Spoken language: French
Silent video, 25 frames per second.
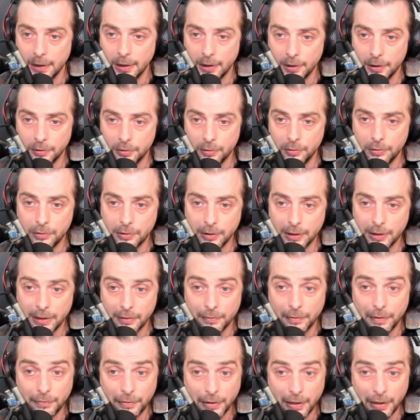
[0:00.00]
De l'autre côté, on
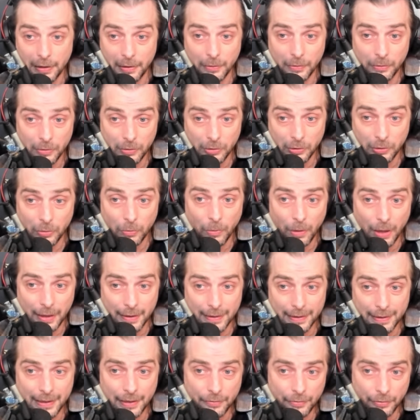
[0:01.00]
va faire 3
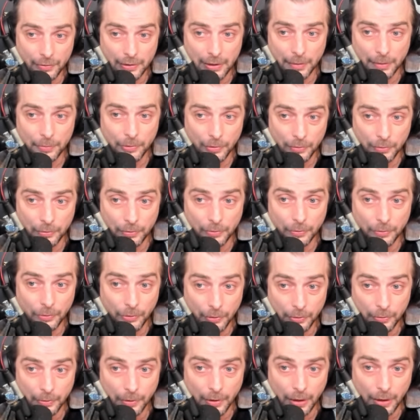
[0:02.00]
défense absolue
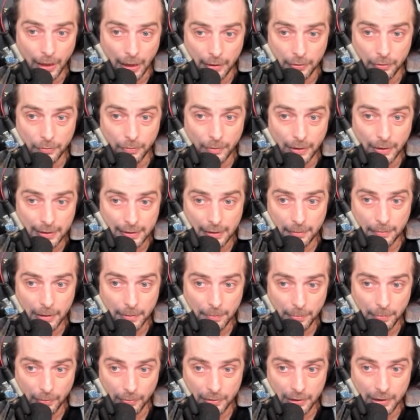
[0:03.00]
2 à tous les ennemis
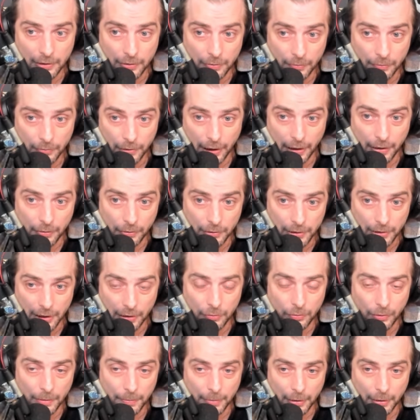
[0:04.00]
pendant 10 secondes et retire
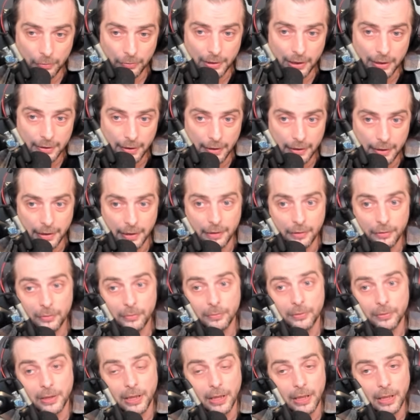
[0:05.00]
tous les malus des alliés.
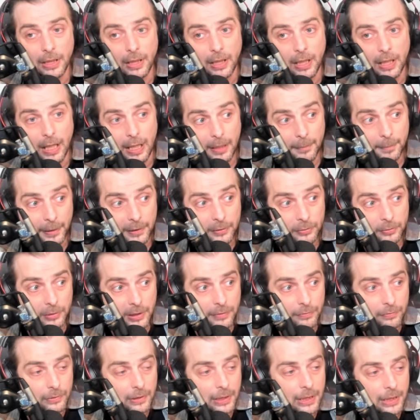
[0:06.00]
Donc, un perso
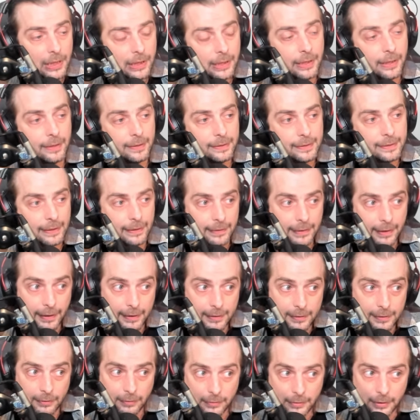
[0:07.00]
qui vous clear, c'est
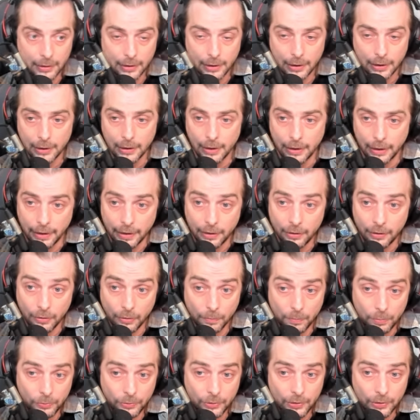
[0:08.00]
intéressant. Et en
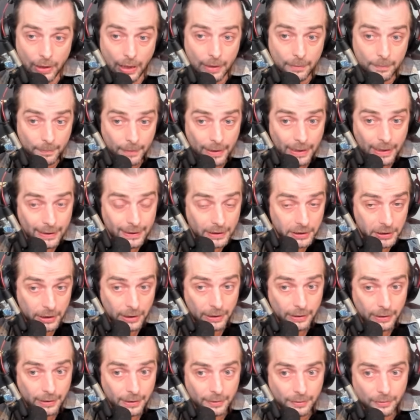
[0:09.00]
plus, elle met des
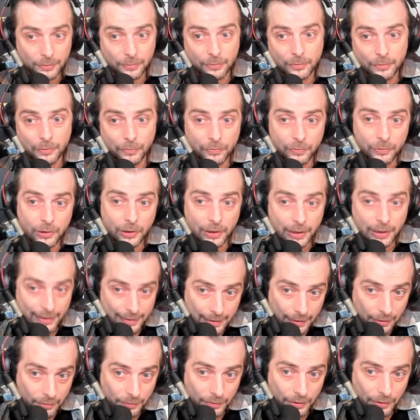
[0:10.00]
shields. Donc, vous
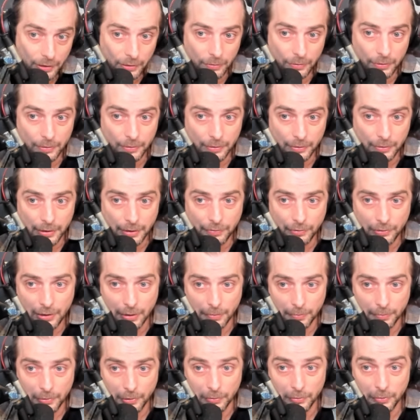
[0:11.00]
connaissez en fait le, défense
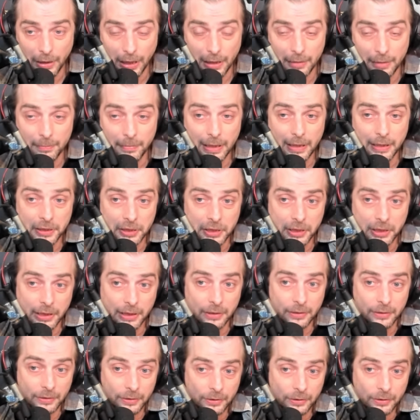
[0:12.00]
absolue. Elle met les shields